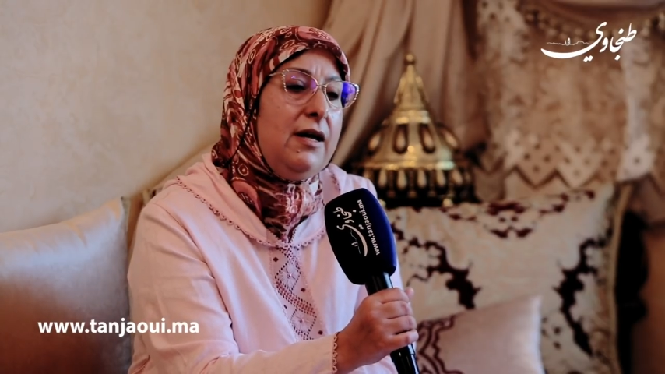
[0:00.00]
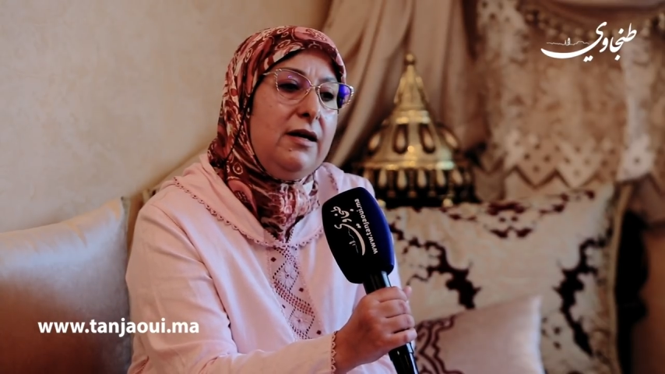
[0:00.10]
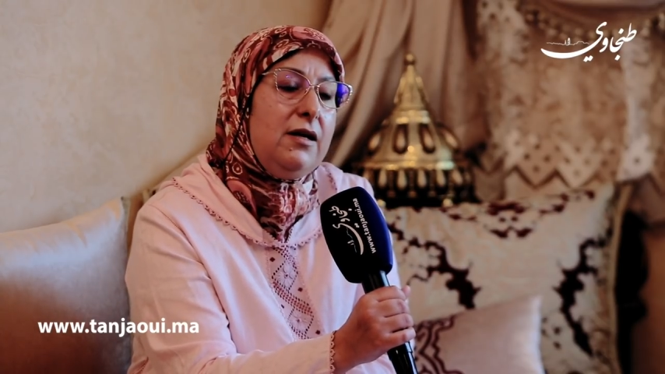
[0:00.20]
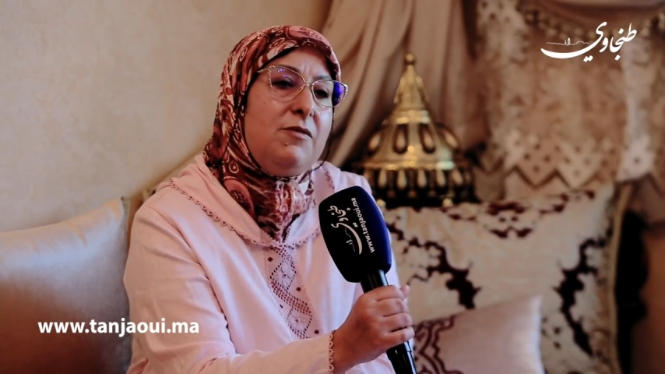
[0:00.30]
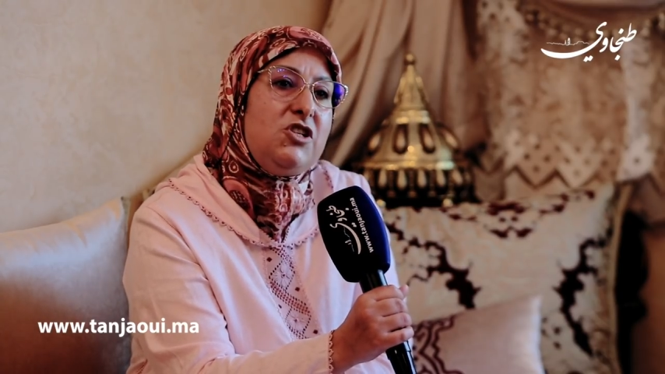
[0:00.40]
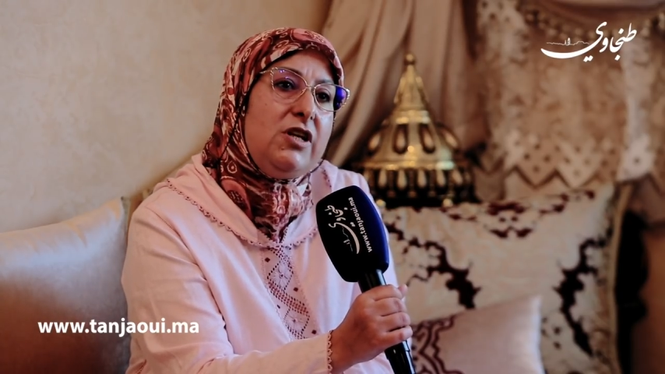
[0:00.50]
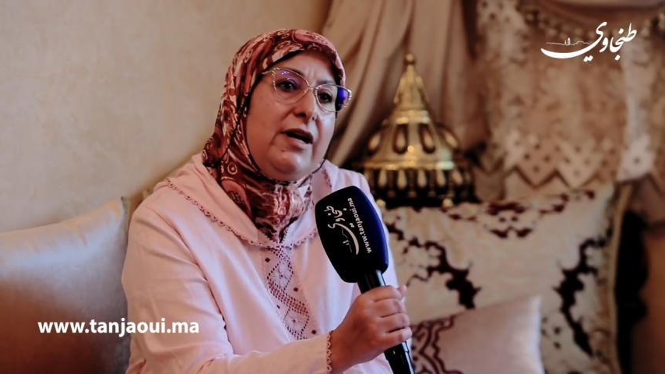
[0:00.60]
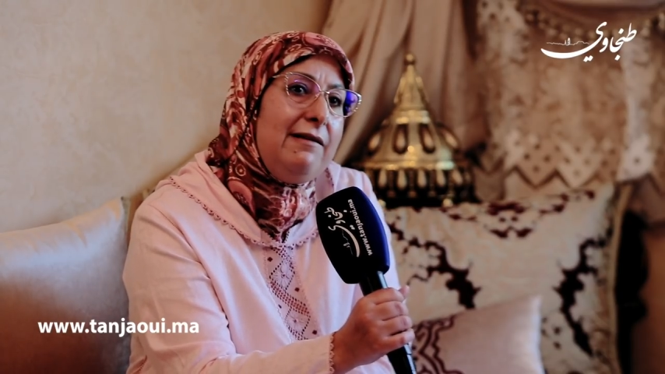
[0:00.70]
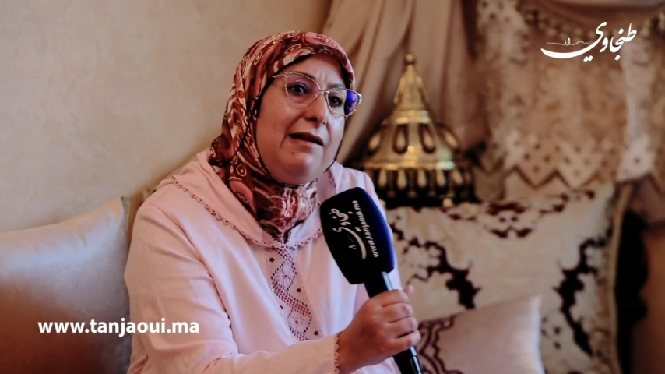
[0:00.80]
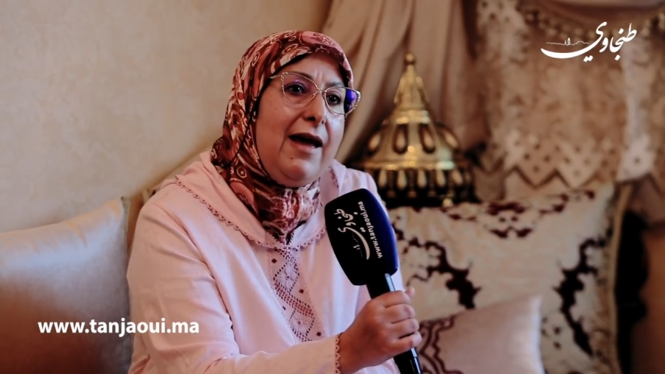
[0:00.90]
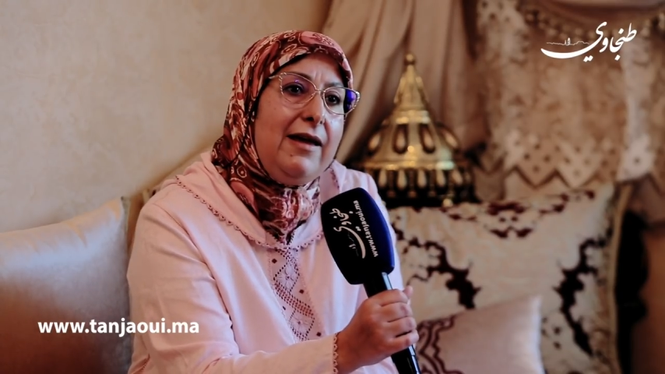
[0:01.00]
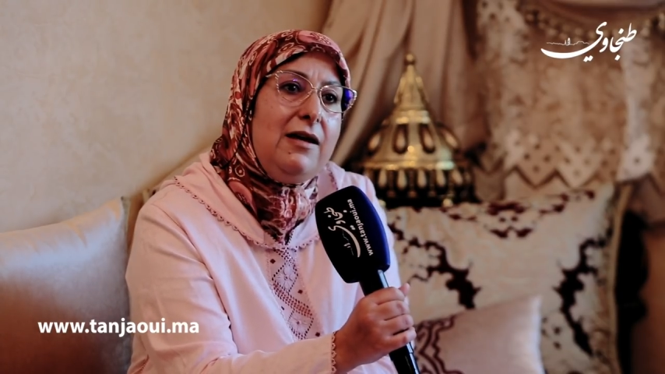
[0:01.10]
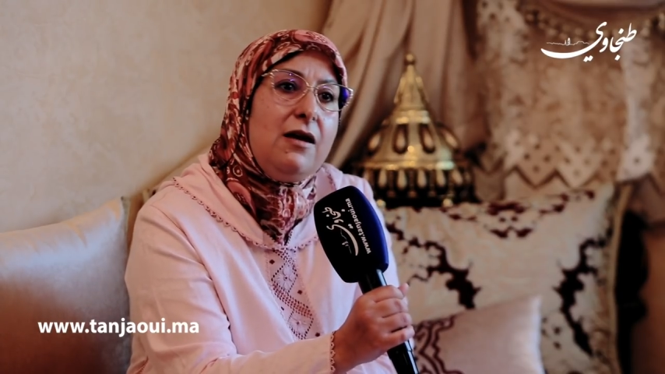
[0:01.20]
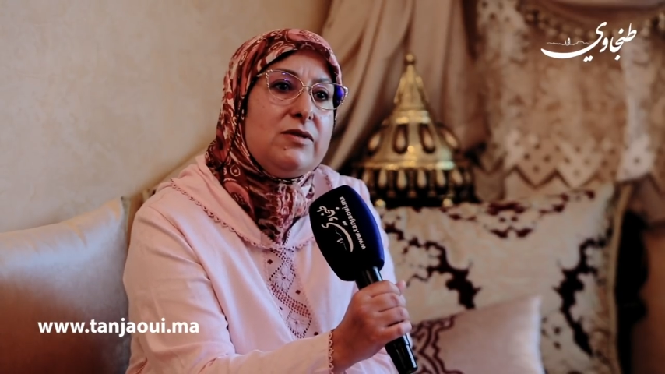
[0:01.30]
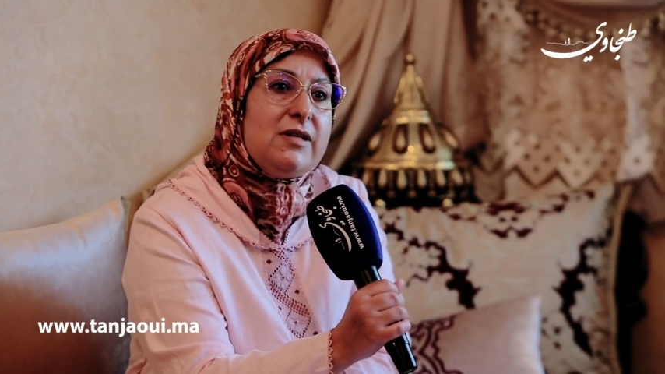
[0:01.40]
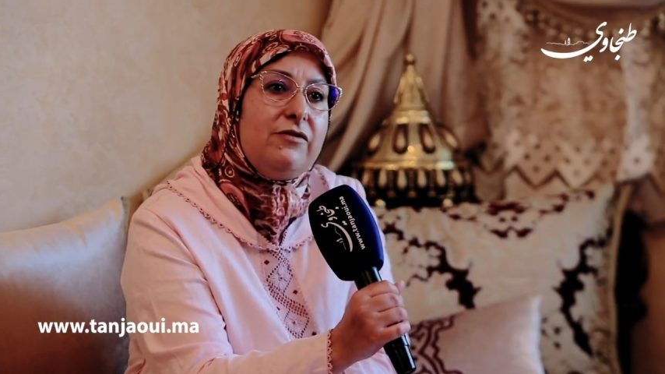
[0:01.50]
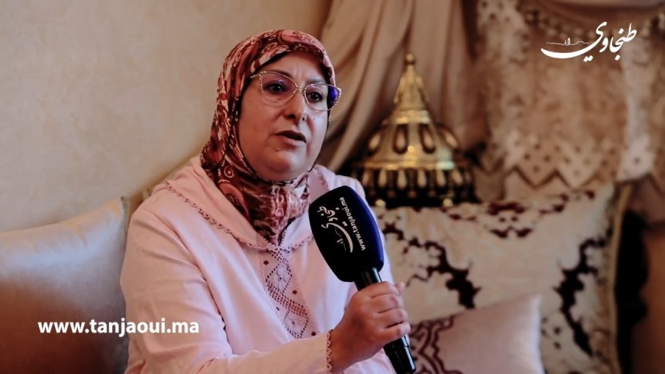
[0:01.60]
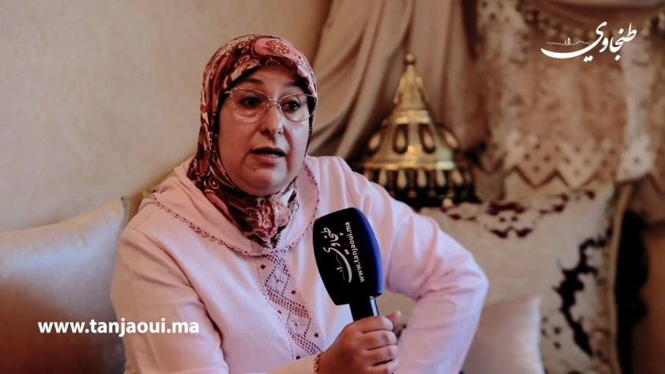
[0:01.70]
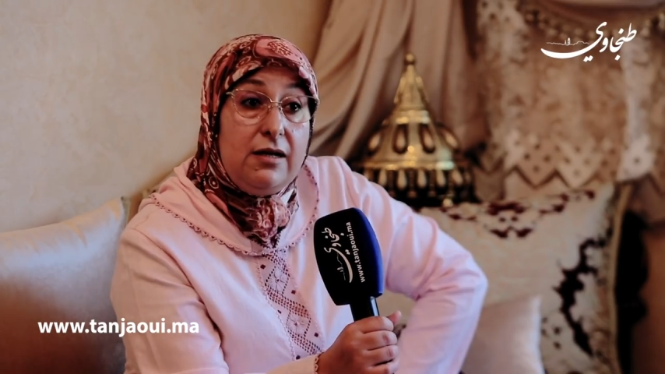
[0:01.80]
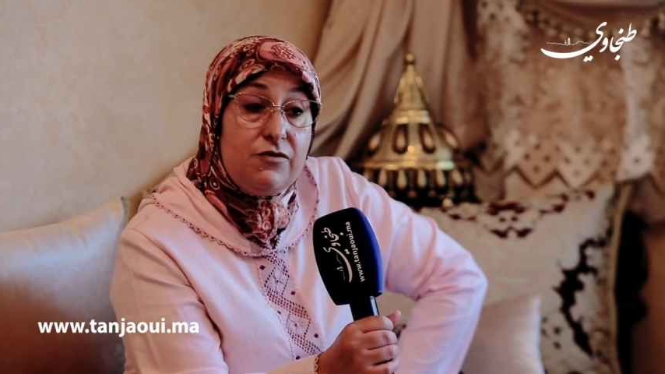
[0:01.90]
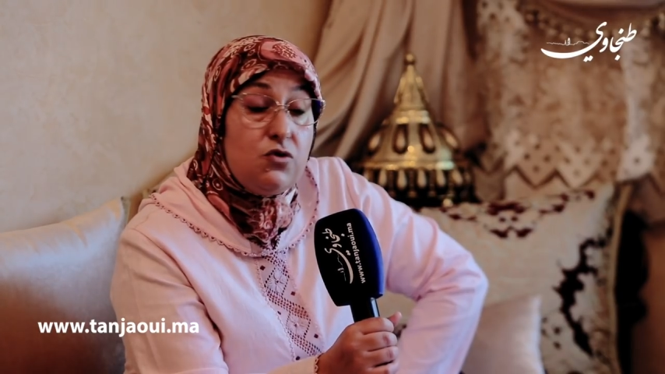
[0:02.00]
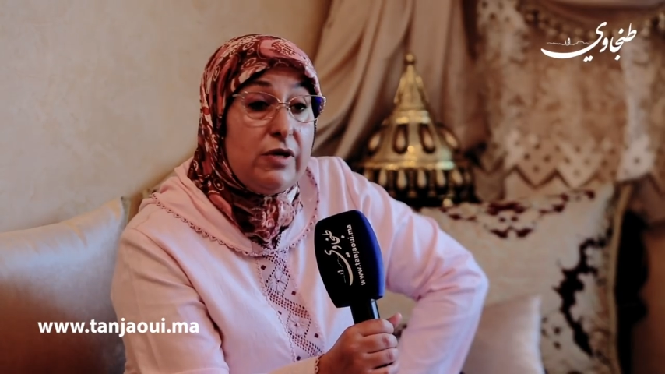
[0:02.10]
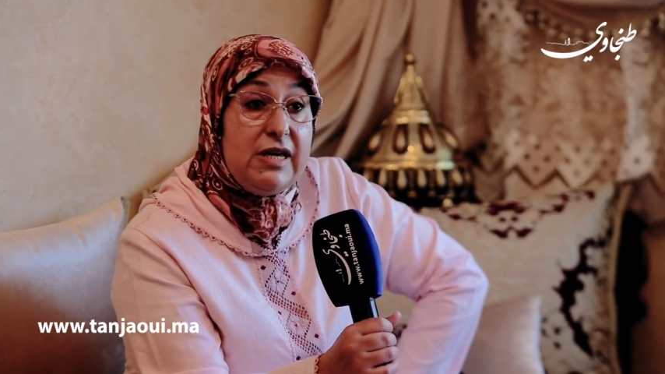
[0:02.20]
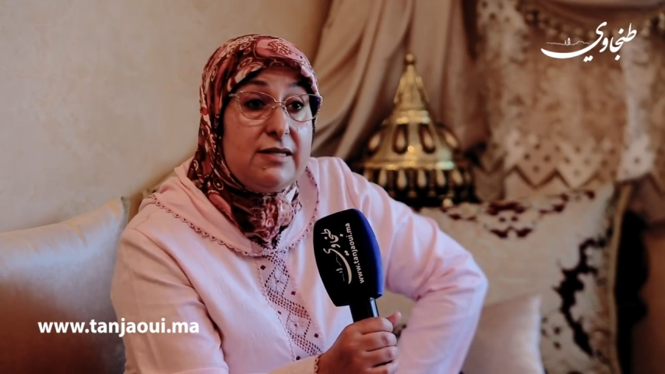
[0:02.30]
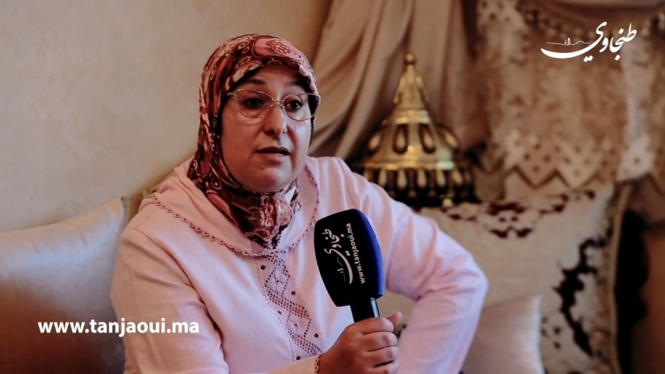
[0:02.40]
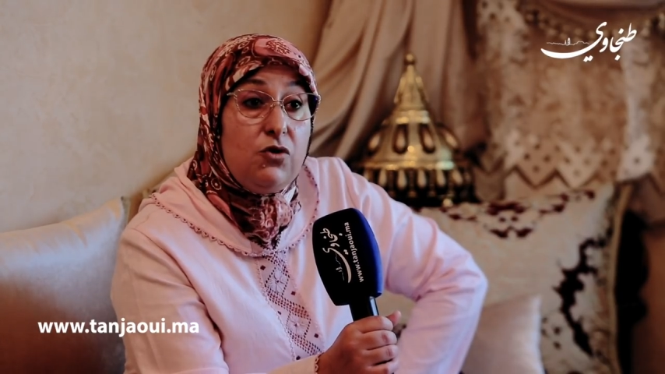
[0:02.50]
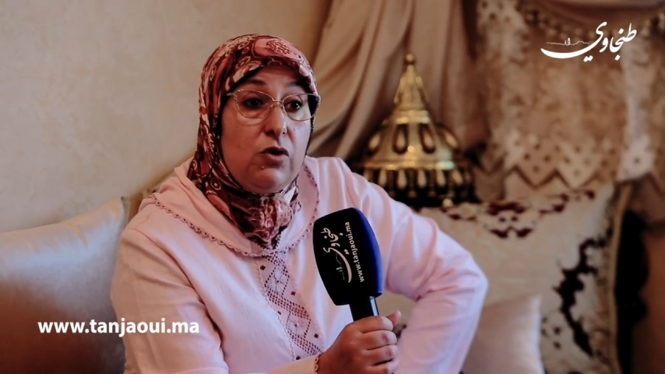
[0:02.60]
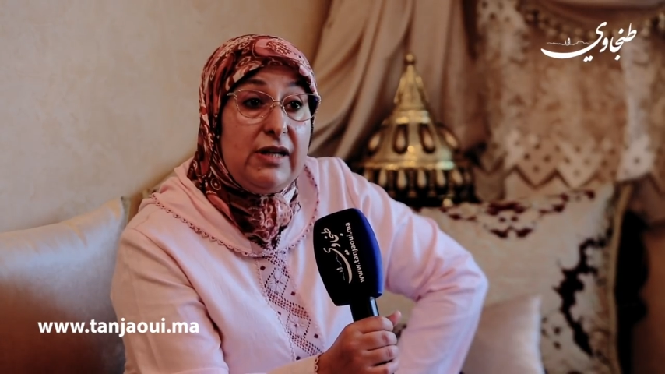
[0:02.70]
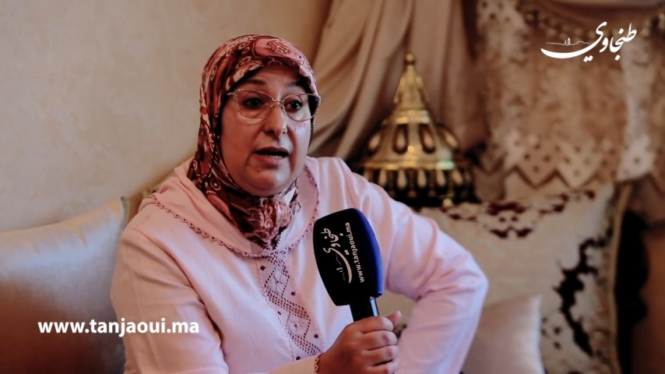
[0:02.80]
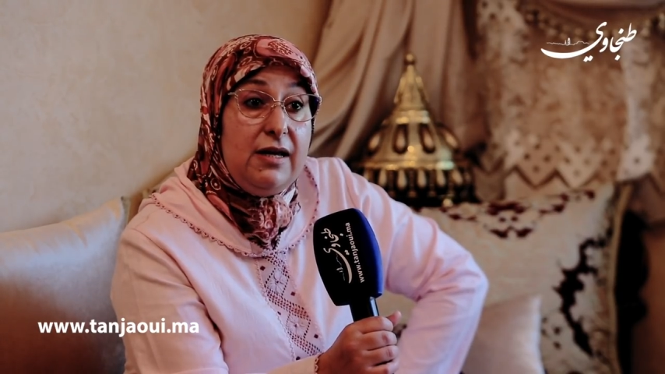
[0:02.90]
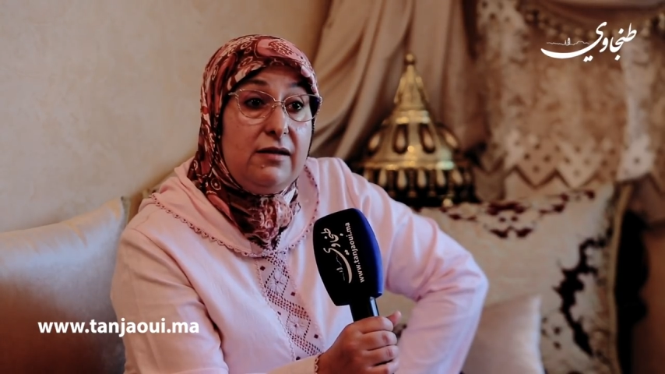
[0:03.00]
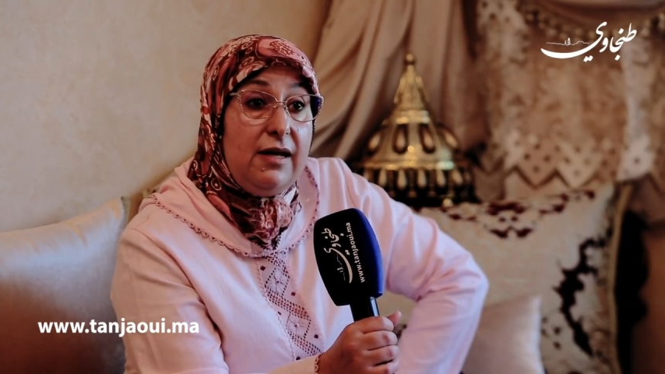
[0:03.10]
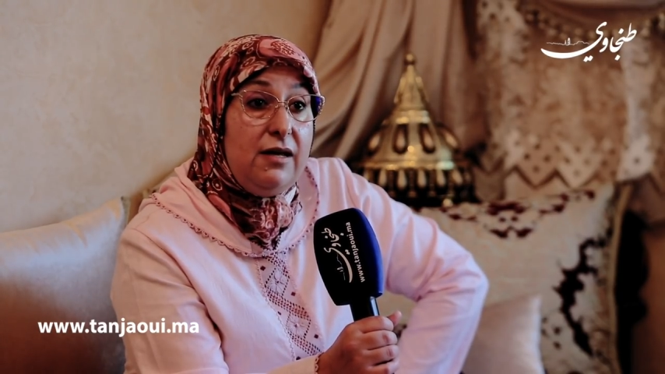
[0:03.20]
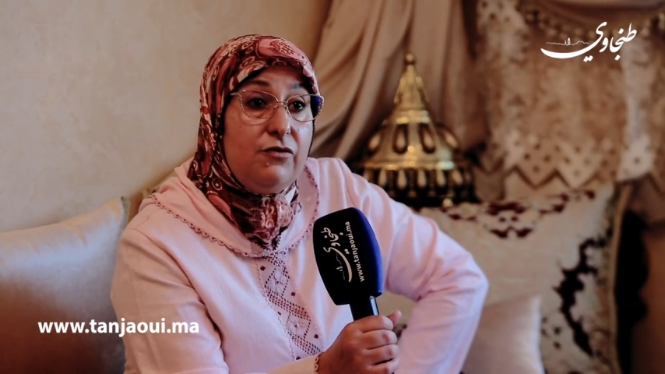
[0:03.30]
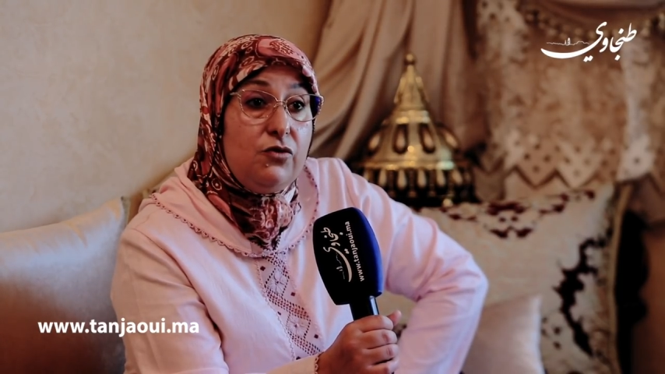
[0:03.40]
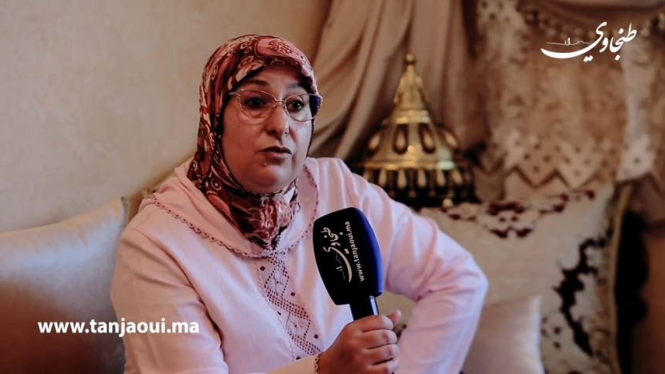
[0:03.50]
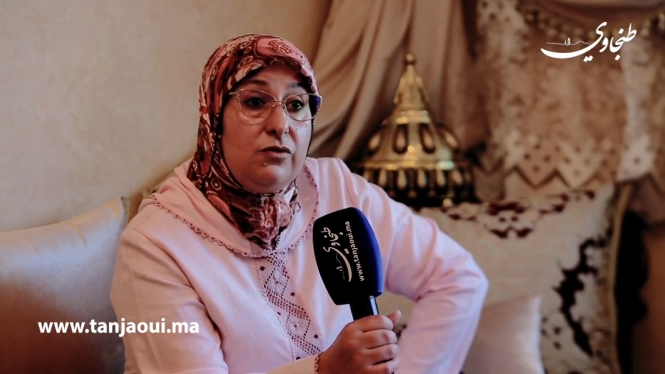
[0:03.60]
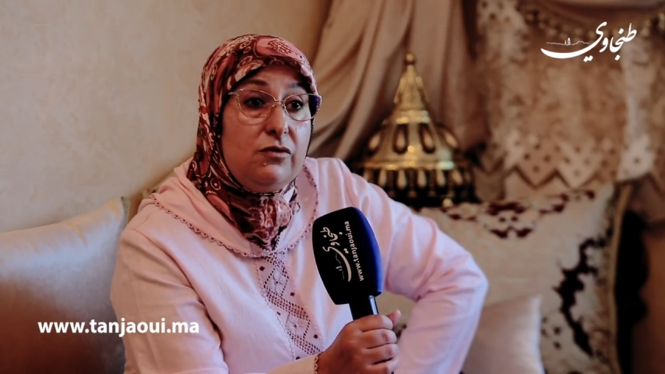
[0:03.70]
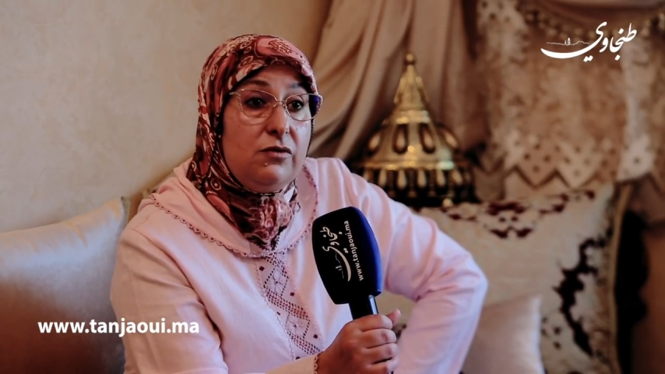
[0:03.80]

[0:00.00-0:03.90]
يعني ماشي عند العائله وصافي خلينا في تركيا صافي وقطع لي التليفون